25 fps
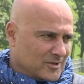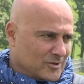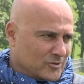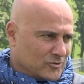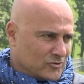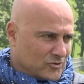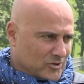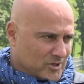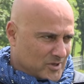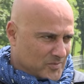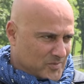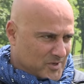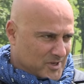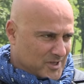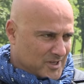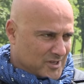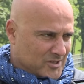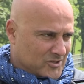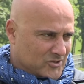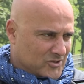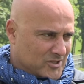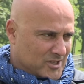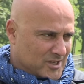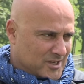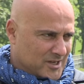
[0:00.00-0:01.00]
Sonra bir
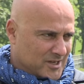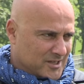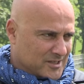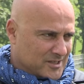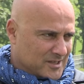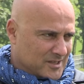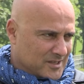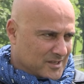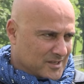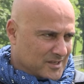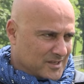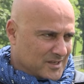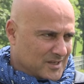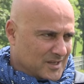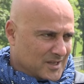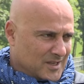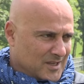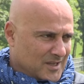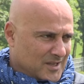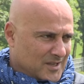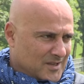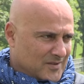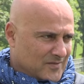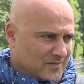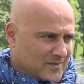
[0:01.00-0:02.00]
yarış daha kazandı
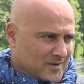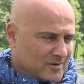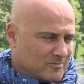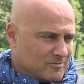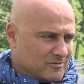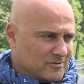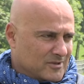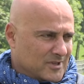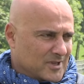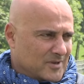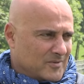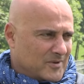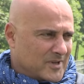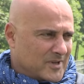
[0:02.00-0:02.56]
ve bununla